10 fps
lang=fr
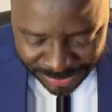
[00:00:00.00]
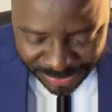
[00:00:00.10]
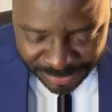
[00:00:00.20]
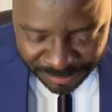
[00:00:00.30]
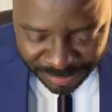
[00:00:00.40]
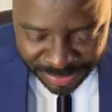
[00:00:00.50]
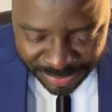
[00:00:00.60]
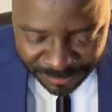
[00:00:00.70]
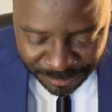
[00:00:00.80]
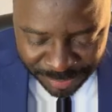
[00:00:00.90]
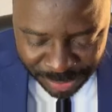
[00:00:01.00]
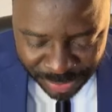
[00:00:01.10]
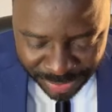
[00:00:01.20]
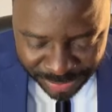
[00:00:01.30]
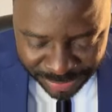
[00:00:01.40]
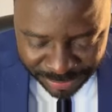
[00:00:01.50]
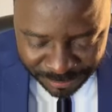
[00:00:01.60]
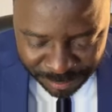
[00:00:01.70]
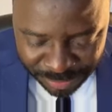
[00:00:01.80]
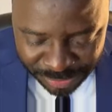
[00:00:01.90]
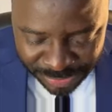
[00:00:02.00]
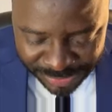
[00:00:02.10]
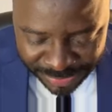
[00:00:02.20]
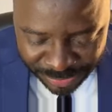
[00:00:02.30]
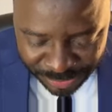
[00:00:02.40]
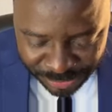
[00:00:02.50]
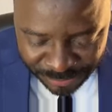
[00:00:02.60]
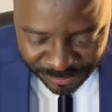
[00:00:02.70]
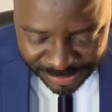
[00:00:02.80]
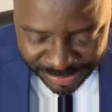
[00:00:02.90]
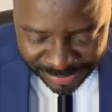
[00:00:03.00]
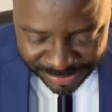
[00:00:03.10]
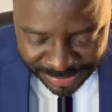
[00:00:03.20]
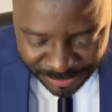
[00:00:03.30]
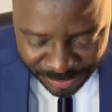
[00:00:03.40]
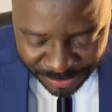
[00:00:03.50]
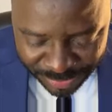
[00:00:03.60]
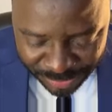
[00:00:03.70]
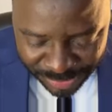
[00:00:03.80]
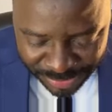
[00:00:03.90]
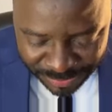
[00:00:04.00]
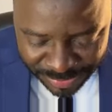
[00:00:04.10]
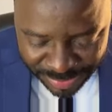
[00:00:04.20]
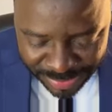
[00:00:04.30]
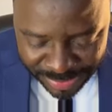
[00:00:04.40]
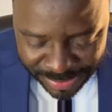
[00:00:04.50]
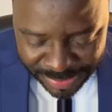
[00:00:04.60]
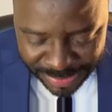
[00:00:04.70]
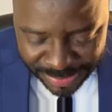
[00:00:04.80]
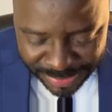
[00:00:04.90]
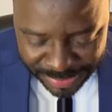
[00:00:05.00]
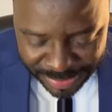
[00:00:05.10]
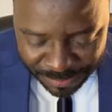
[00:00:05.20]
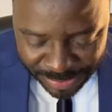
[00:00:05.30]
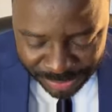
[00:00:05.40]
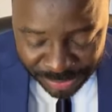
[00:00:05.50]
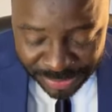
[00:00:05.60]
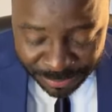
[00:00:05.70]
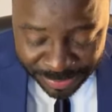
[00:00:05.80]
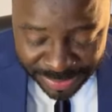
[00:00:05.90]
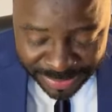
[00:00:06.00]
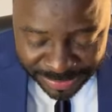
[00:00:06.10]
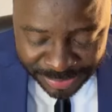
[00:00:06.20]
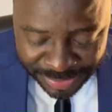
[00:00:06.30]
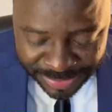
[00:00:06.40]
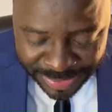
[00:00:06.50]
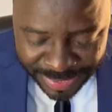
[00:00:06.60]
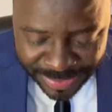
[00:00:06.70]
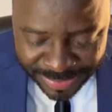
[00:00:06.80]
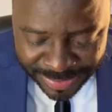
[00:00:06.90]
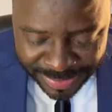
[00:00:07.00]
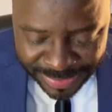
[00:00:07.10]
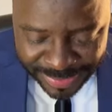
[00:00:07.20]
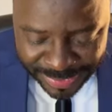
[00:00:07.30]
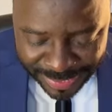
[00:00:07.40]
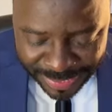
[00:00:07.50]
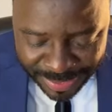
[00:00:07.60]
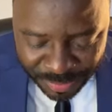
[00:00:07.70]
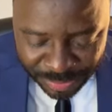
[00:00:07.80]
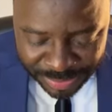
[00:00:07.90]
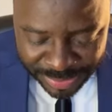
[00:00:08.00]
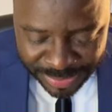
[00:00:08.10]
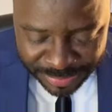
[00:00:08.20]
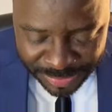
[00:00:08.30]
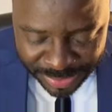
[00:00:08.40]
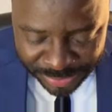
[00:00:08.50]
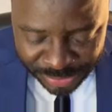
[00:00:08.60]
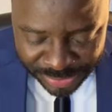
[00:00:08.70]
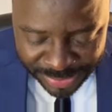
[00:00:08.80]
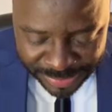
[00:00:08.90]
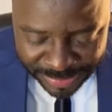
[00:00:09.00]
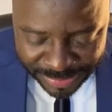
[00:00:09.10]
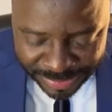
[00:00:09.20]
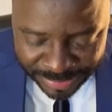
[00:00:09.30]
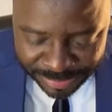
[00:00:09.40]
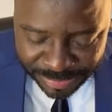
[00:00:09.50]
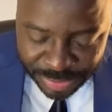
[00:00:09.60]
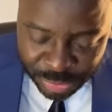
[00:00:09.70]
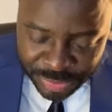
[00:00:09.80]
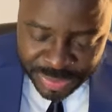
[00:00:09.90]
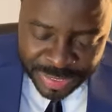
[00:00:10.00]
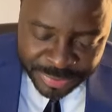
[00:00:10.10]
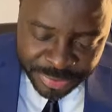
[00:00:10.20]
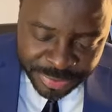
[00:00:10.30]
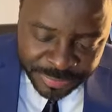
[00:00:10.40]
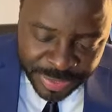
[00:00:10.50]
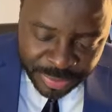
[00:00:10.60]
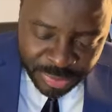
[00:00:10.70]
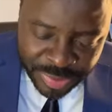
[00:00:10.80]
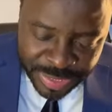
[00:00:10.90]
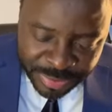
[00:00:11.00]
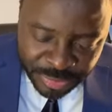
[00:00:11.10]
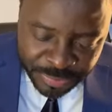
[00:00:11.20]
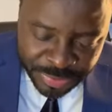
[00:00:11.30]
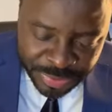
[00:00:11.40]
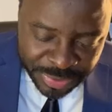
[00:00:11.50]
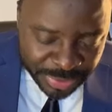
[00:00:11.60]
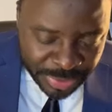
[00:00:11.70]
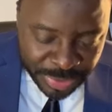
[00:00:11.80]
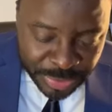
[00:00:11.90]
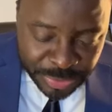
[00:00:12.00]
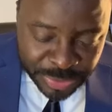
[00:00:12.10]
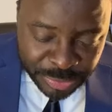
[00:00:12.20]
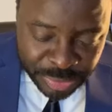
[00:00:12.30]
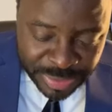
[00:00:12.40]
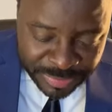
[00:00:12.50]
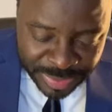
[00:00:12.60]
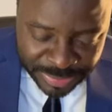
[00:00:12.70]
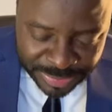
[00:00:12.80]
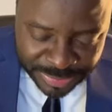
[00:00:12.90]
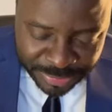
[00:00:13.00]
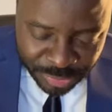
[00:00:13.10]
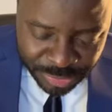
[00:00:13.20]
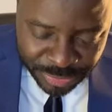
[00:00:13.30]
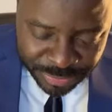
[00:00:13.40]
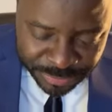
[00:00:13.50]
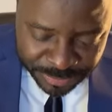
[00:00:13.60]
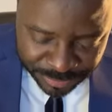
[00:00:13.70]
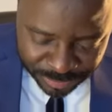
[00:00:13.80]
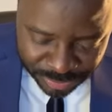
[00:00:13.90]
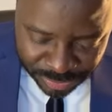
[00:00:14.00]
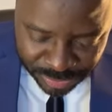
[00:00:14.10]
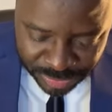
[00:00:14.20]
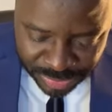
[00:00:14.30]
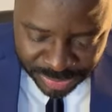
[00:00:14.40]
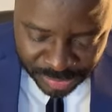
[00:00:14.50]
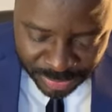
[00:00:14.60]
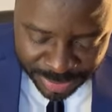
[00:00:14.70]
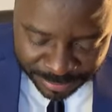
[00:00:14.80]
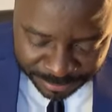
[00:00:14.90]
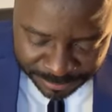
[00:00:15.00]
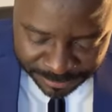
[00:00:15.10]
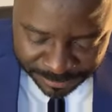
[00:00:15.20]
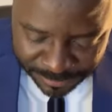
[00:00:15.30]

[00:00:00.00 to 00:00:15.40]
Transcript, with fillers: Attendez, il faut, il faut, que j'essaye de retrouver ça. C'est quand même incroyable. La personne s'appelle Nchinda. Elle a montré l'image des, des, des, gens qui accueillent Macron à l'aéroport. C'est une image assez drôle. N'est-ce pas